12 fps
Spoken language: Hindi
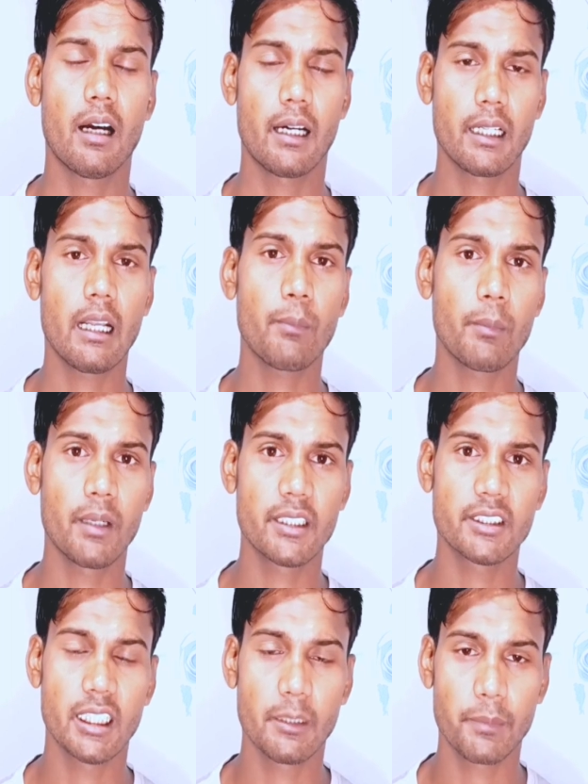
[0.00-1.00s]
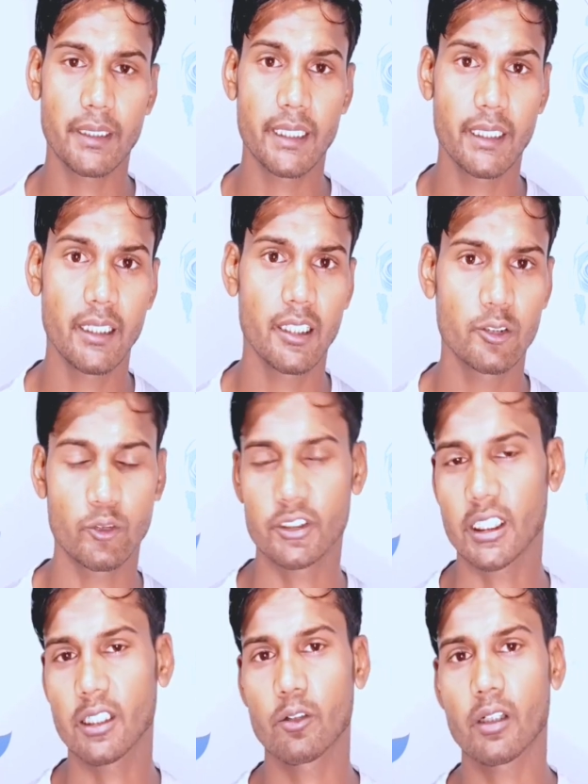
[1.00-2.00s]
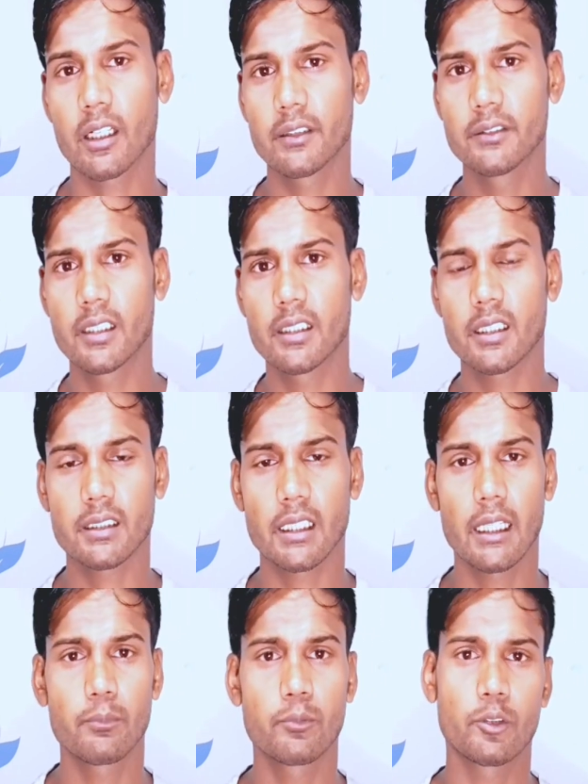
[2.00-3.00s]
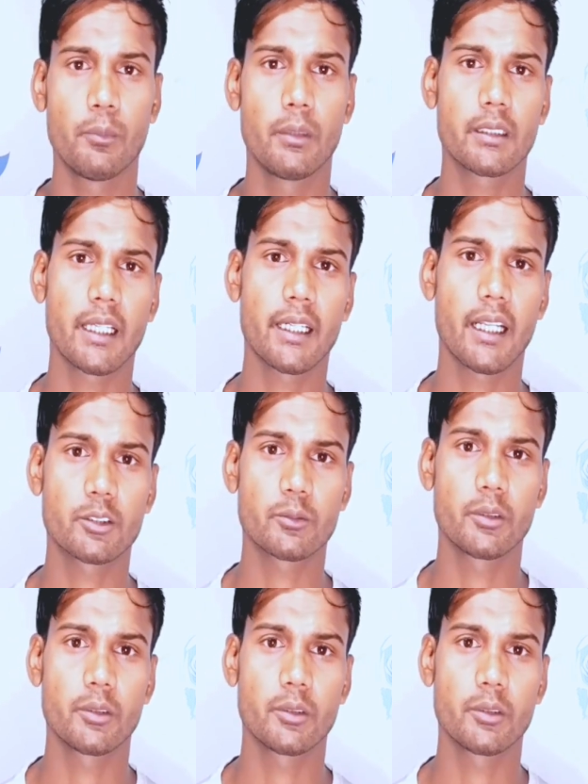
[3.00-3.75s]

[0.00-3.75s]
अगर आप हमारे चैनल पर नए हैं तो चैनल कर दीजिए सब्सक्राइब तो मिलता है नेक्स्ट